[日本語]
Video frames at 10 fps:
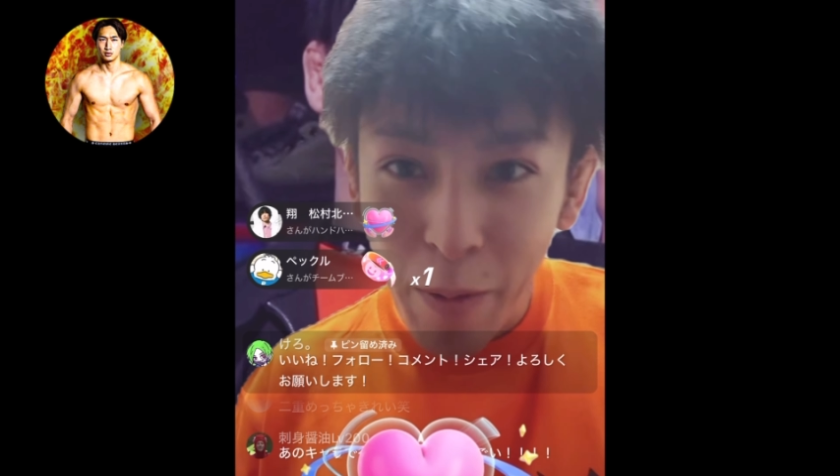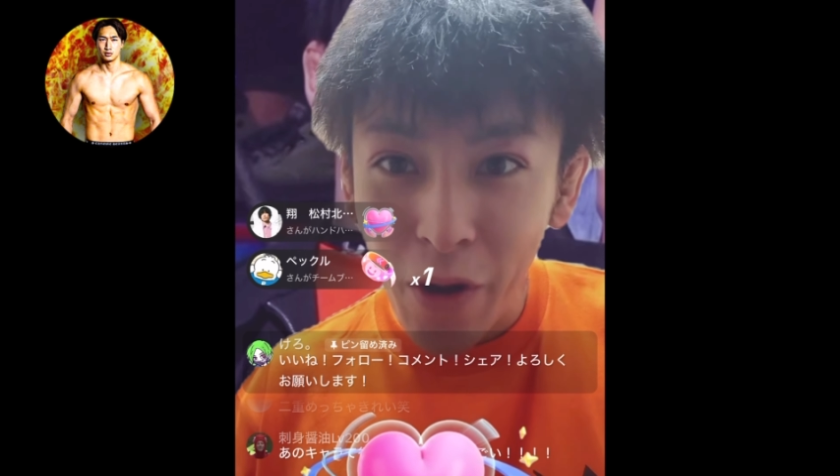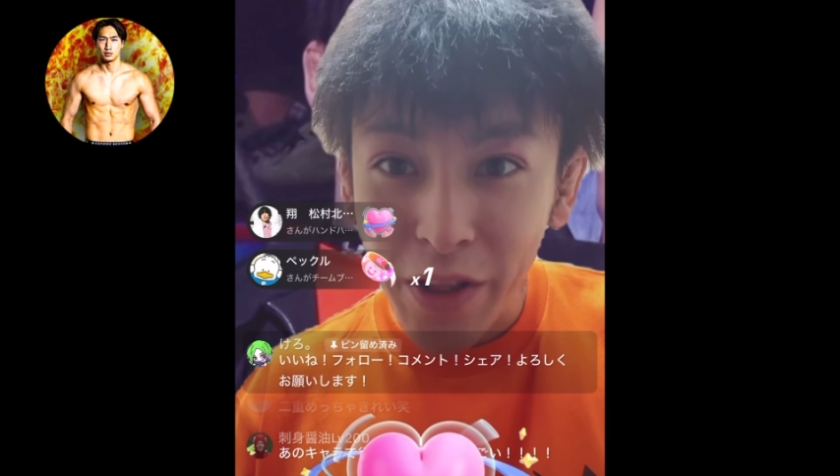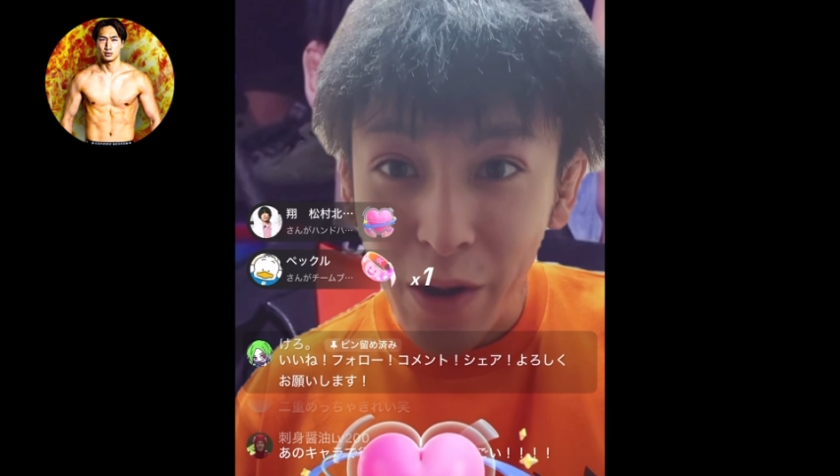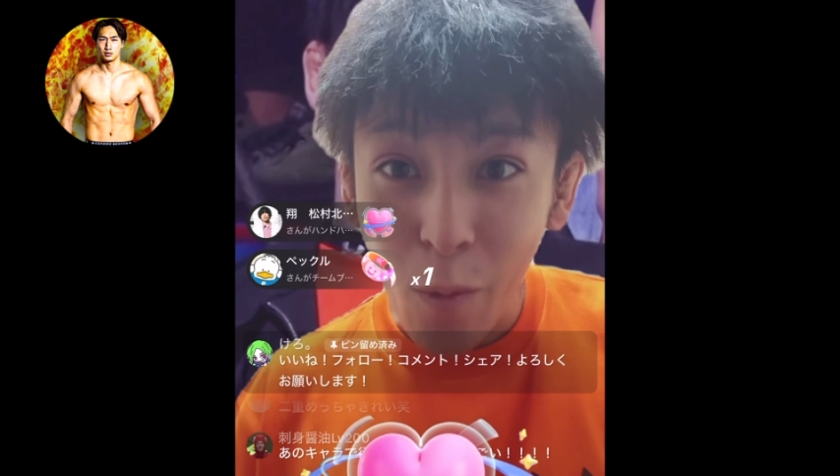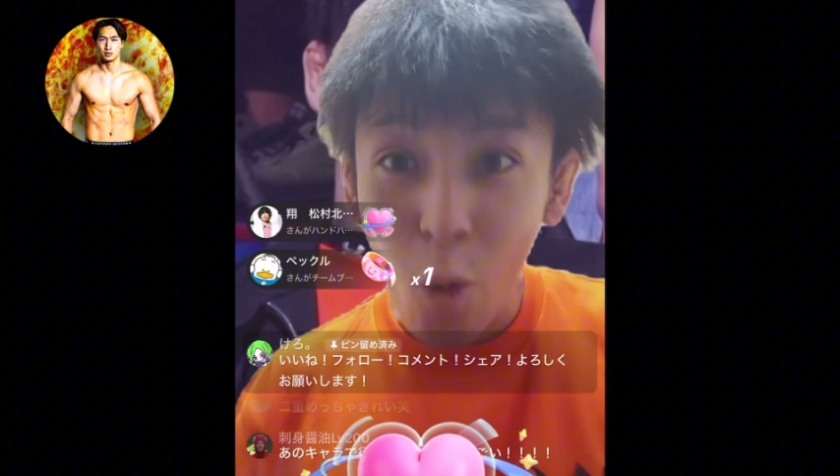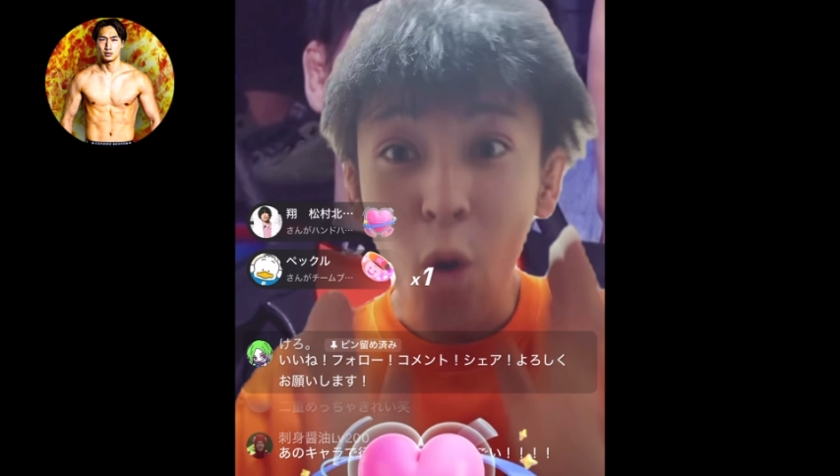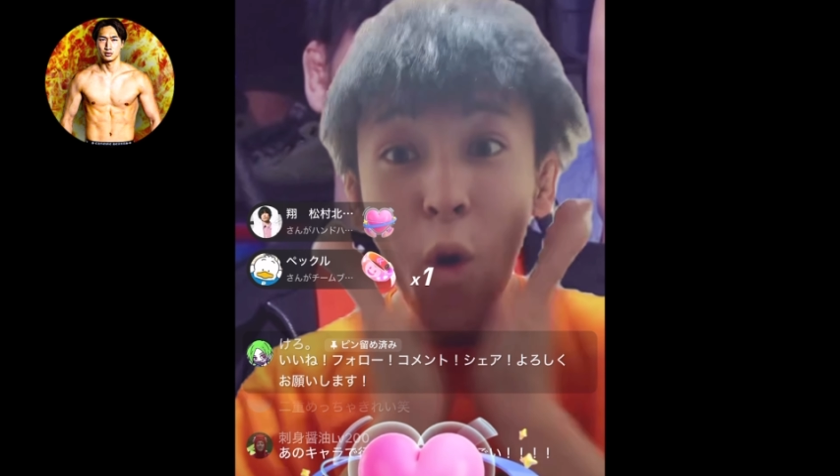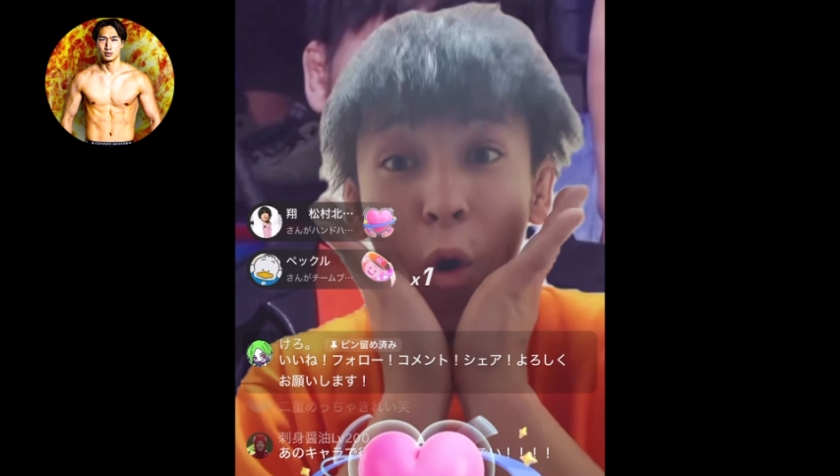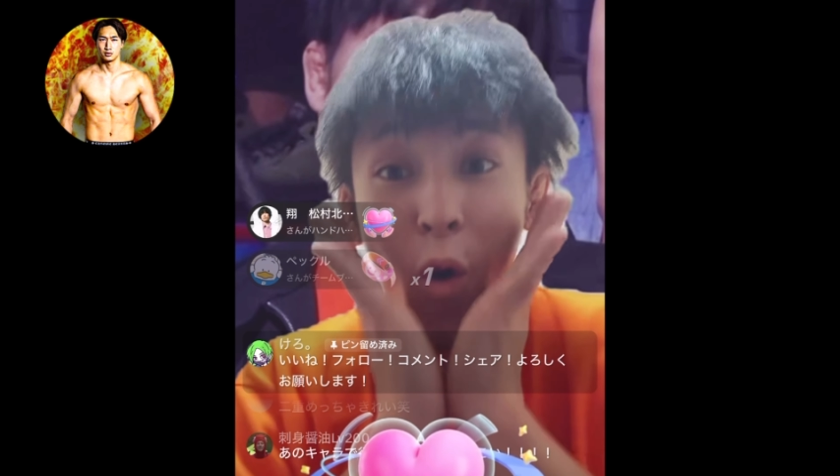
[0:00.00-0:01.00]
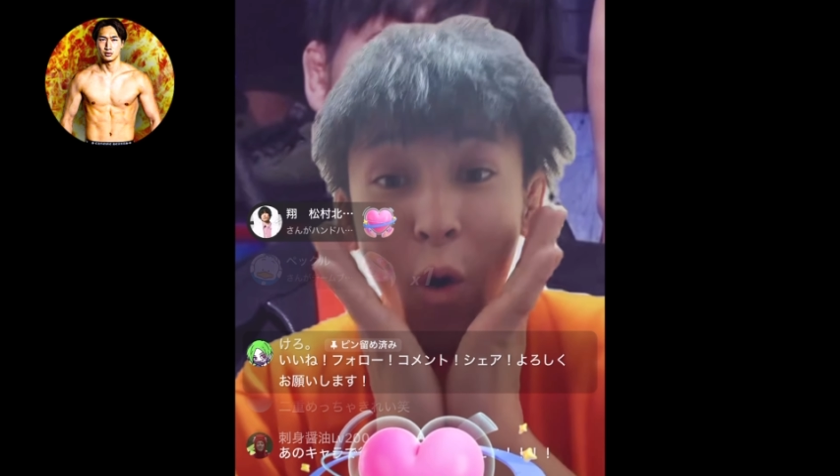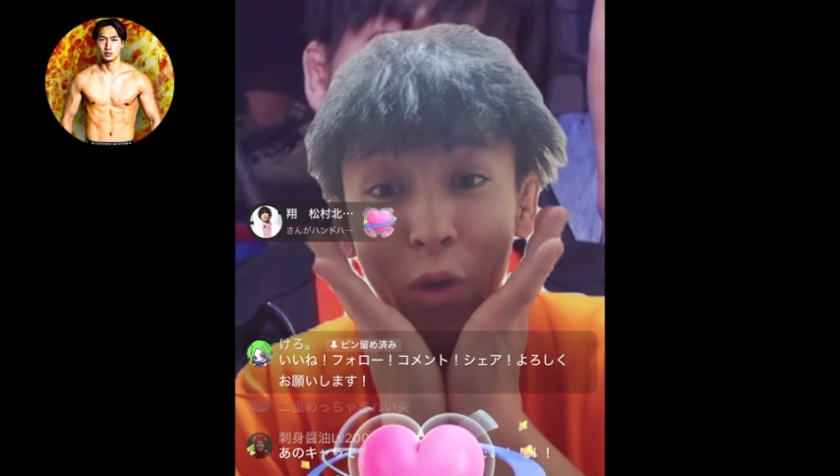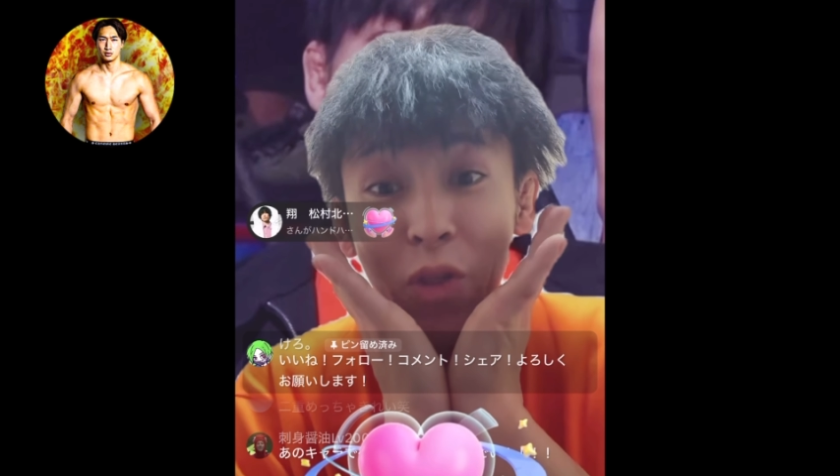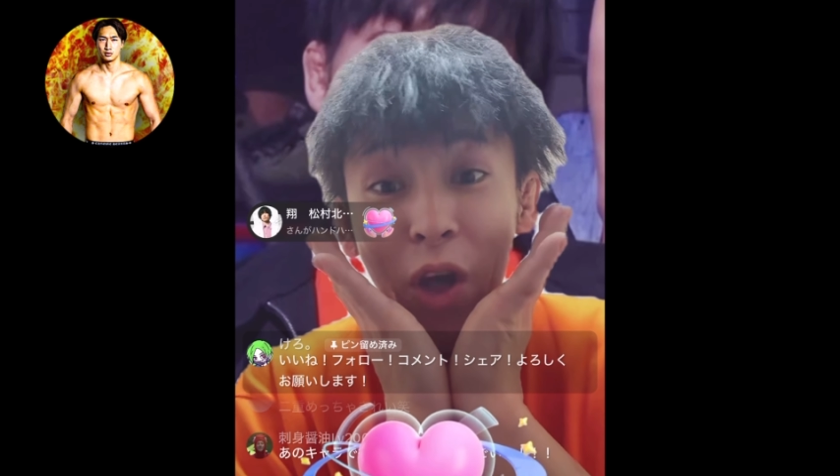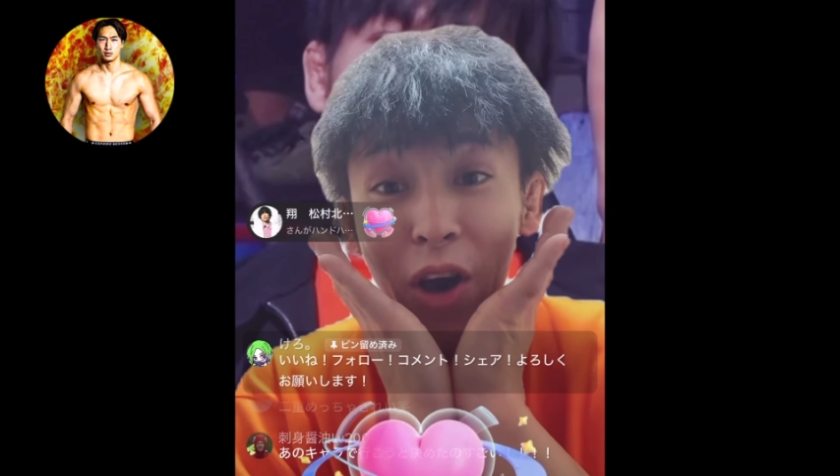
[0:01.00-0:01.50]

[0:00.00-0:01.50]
頭も開いてるもう。